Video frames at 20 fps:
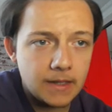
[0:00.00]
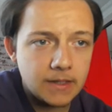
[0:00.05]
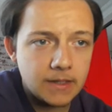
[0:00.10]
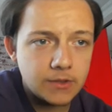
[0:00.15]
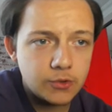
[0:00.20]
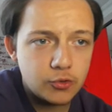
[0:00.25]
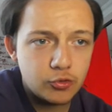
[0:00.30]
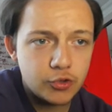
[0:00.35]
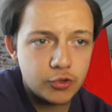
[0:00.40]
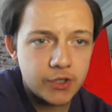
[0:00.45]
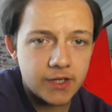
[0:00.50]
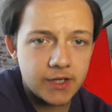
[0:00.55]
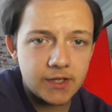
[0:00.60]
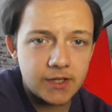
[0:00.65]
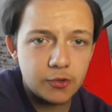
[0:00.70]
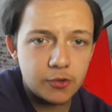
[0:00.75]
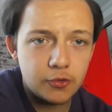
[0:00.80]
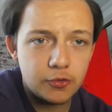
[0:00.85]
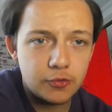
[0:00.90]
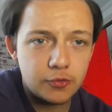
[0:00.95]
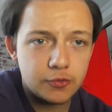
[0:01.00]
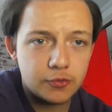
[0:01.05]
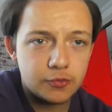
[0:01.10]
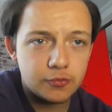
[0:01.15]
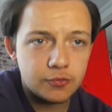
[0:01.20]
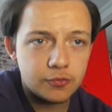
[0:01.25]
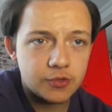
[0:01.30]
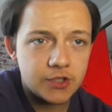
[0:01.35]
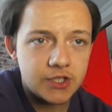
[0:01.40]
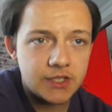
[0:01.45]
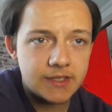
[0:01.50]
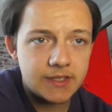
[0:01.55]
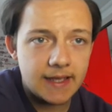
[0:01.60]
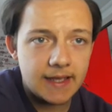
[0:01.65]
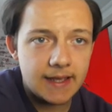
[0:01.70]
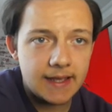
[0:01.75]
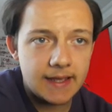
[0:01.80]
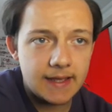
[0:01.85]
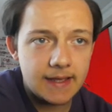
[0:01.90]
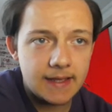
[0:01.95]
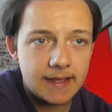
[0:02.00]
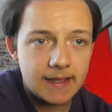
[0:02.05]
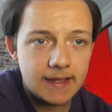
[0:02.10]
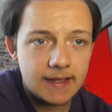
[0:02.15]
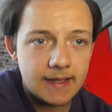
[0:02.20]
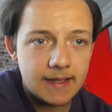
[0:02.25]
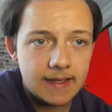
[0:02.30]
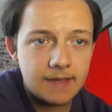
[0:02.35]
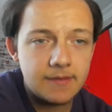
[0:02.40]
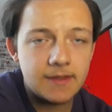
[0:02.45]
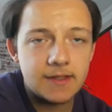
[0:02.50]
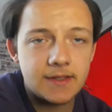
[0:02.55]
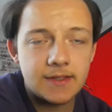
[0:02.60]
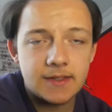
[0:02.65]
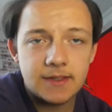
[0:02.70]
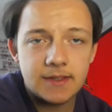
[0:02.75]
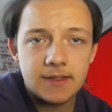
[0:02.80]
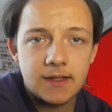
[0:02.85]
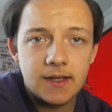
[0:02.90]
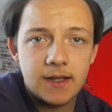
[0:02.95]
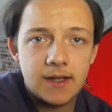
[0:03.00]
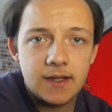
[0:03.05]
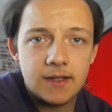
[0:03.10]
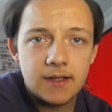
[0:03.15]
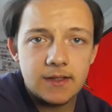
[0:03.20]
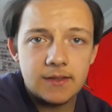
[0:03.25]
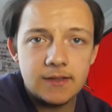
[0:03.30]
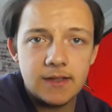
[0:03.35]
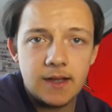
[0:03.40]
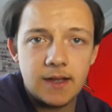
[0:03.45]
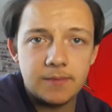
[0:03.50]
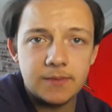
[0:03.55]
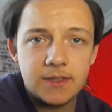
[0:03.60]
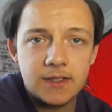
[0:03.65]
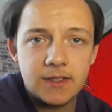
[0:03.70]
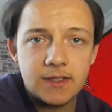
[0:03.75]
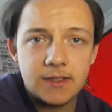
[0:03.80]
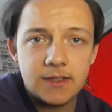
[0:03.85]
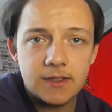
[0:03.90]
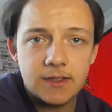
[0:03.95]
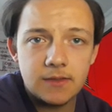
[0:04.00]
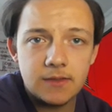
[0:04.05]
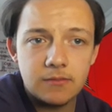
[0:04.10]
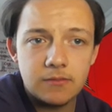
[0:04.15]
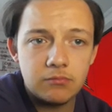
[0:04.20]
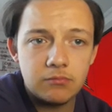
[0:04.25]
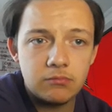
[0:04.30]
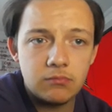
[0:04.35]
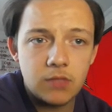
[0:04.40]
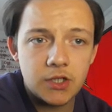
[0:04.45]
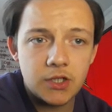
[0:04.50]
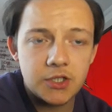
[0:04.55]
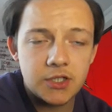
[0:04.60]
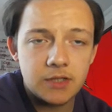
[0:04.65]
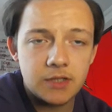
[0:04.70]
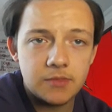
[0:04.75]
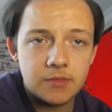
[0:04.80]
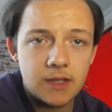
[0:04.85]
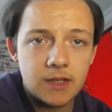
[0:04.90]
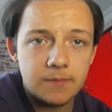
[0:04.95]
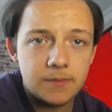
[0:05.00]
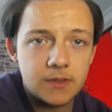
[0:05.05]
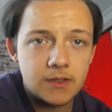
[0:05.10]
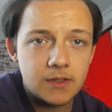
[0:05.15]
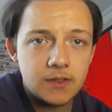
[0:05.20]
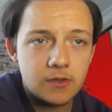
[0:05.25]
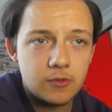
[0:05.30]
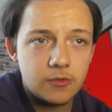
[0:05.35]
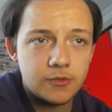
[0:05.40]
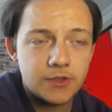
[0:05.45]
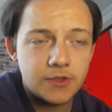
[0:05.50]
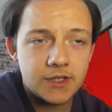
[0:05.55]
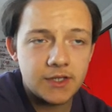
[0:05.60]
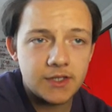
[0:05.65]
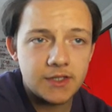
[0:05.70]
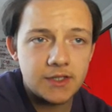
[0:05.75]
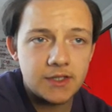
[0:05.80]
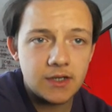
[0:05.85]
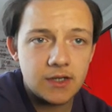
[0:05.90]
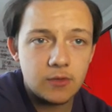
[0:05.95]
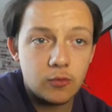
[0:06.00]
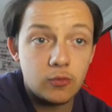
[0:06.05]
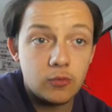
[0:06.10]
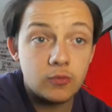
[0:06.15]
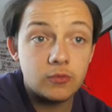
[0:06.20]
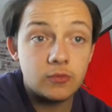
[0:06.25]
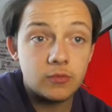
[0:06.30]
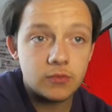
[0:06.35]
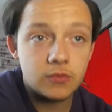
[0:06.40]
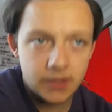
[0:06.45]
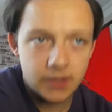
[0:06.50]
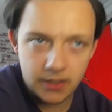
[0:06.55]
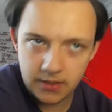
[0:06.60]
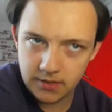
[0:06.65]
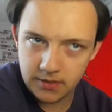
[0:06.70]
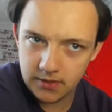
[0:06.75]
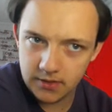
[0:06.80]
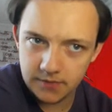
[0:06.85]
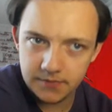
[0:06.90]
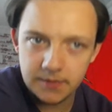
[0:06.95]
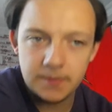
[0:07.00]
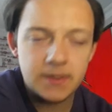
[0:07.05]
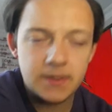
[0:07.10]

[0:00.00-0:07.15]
Şu şekilde görüyorsunuz işte. Evet. Ne yaptık? Maçlarımızı yaptık. 18. 18. haftayı